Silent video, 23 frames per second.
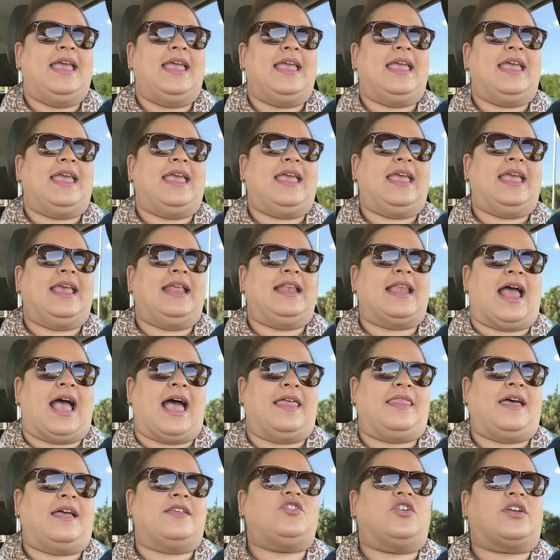Y
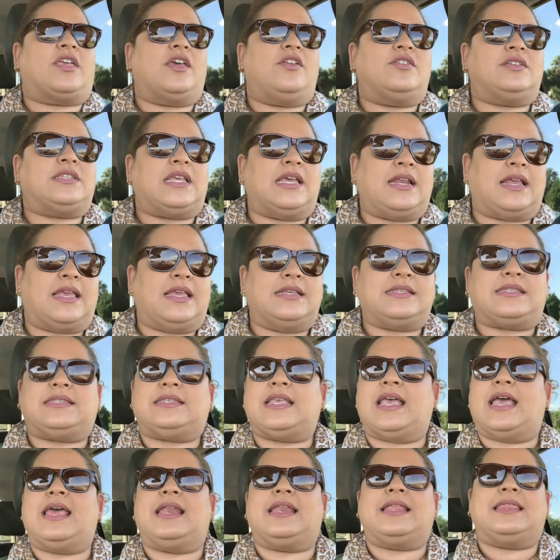nada, yo quiero ser,
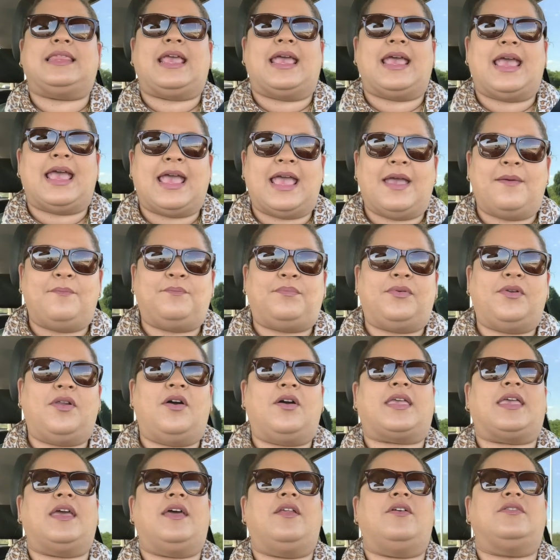ser de
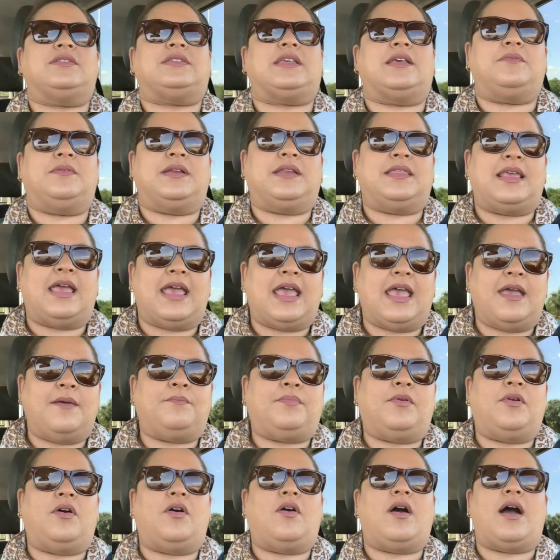ejemplo, quiero servir de
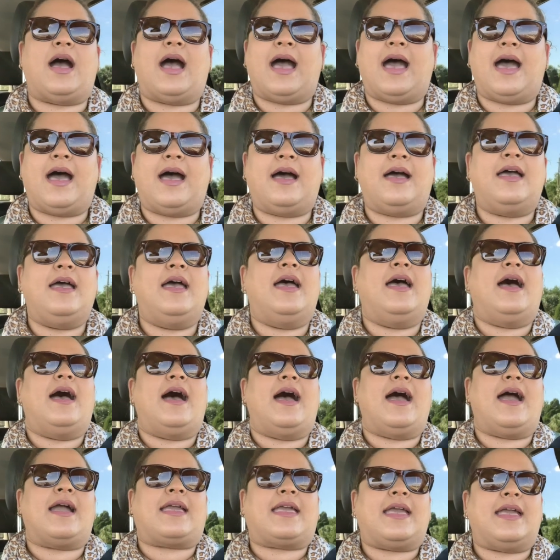ejemplo a
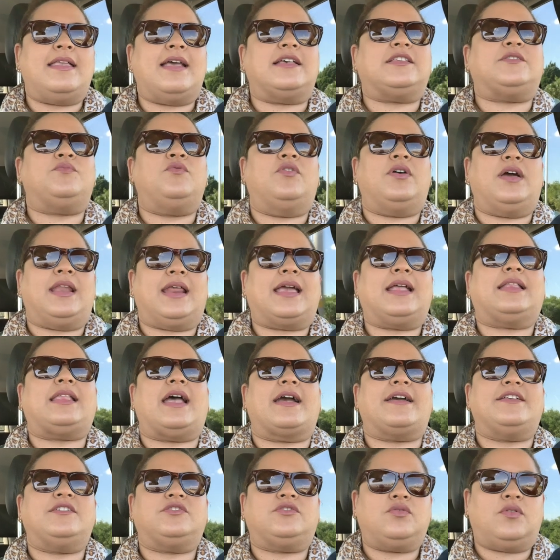aquellas mujeres que
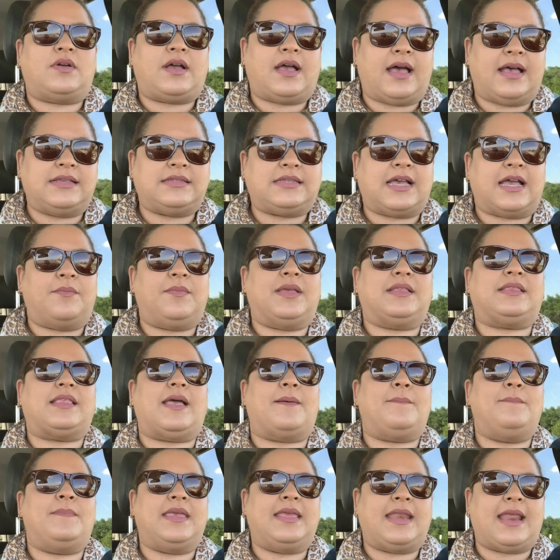están en su casa, que me
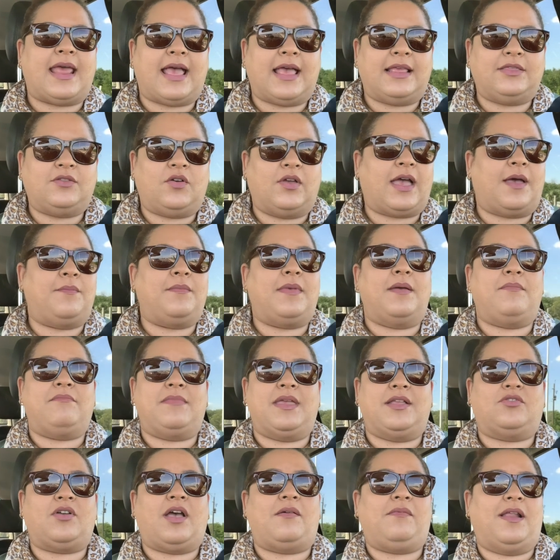están mirando. Oiganme a
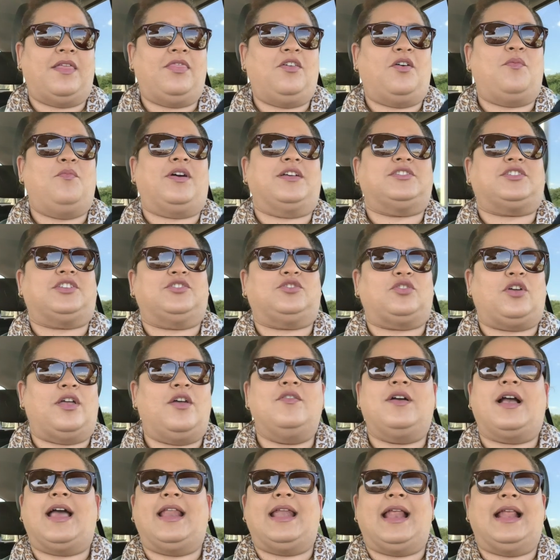mí, estoy hablando como que si estoy
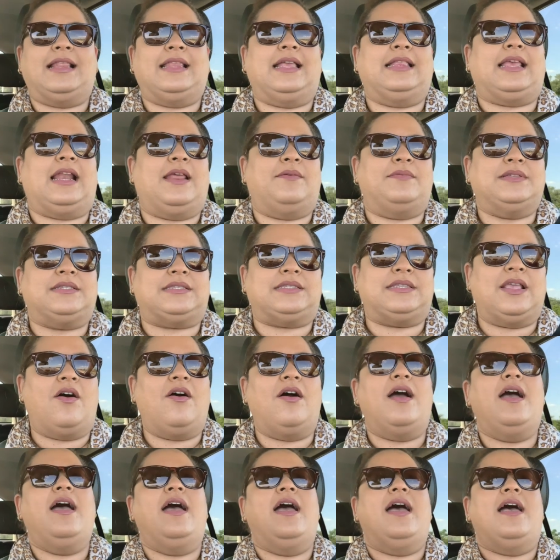en un canal de
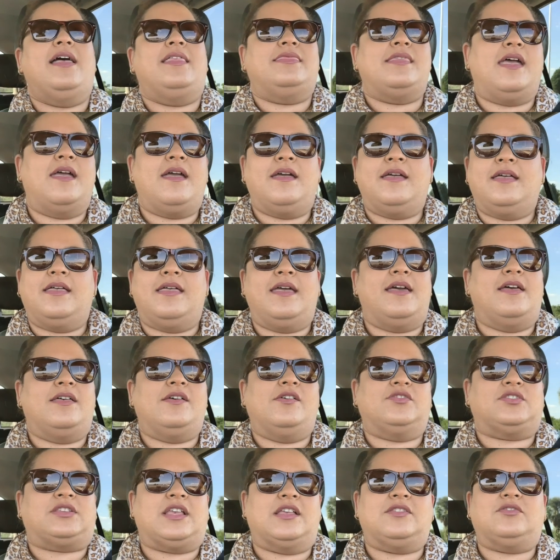televisión de
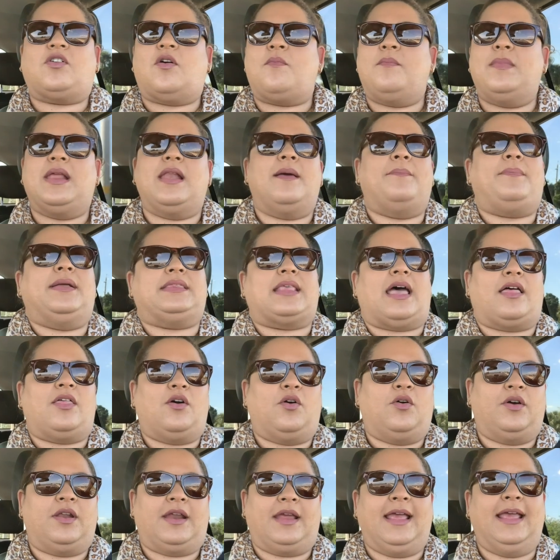200 mil
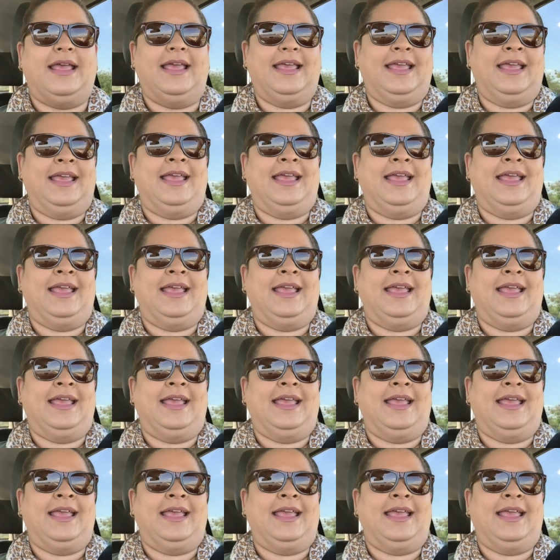espectadores.